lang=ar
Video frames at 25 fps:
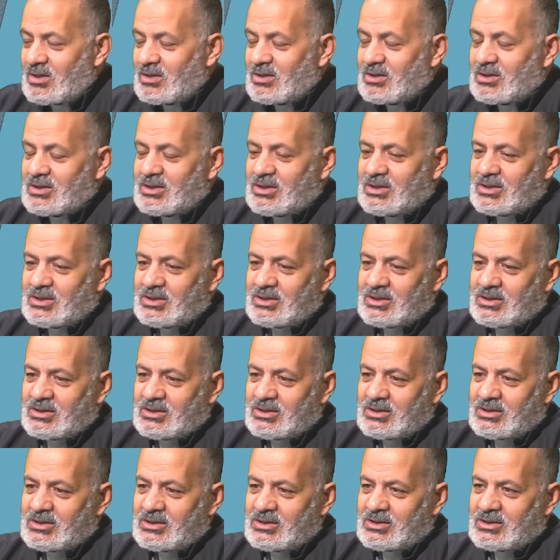
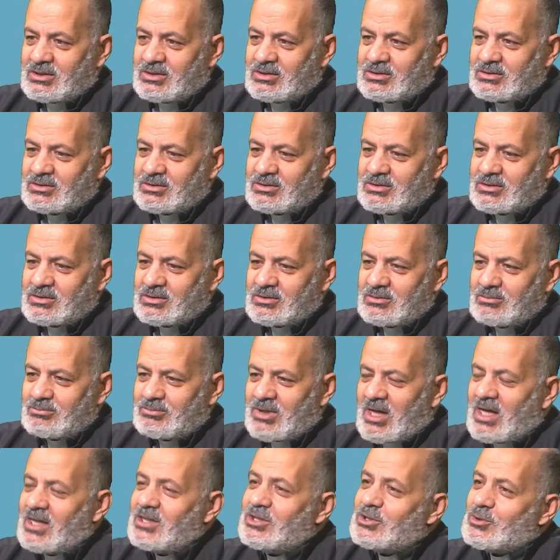آه،
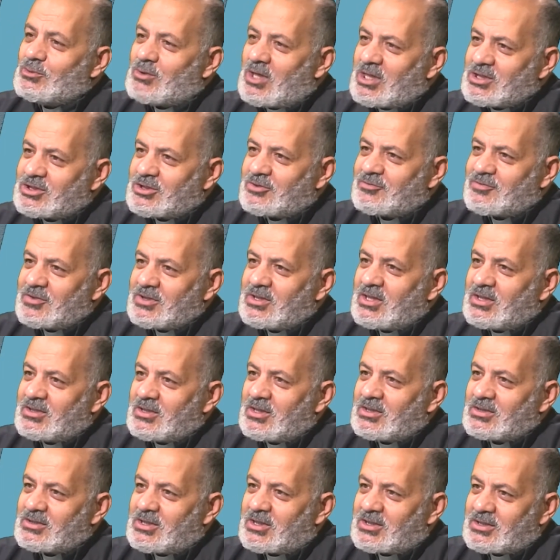بأي وقت فينا
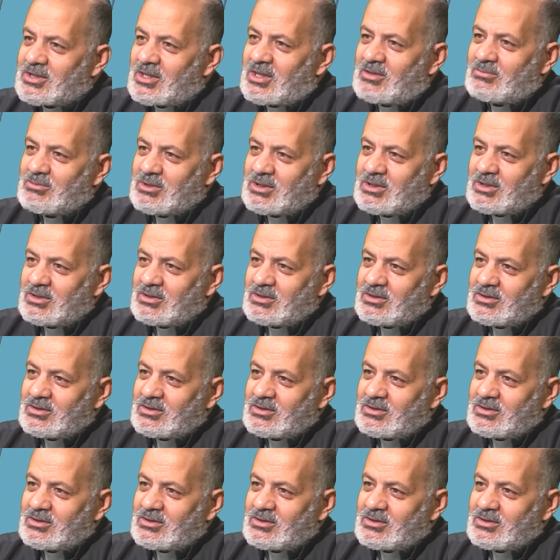نقدر نعمل